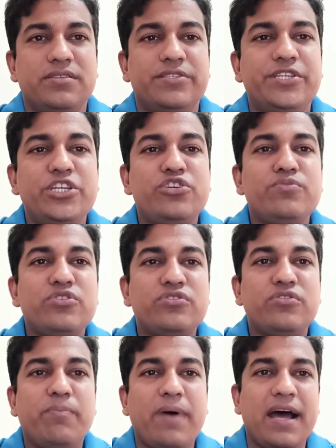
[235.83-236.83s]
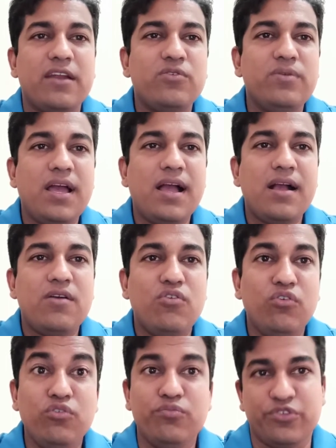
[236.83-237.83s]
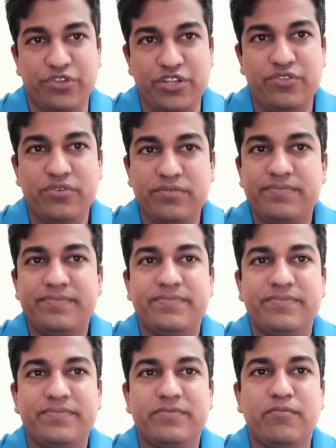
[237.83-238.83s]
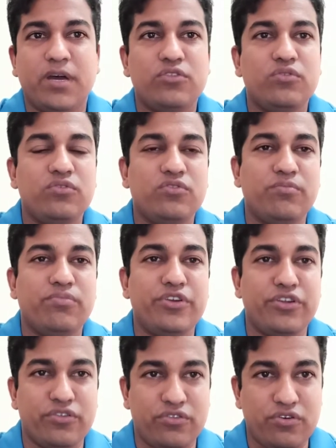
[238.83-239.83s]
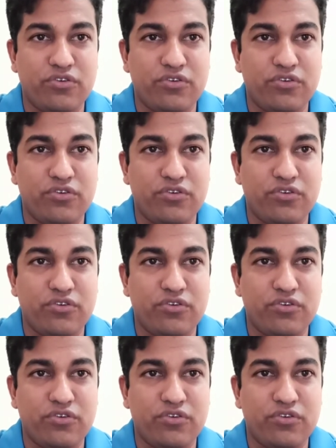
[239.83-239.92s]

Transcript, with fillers: যে সমস্ত বারগুলা অনুমোদিত মাদক দ্রব্য নিয়ন্ত্রণ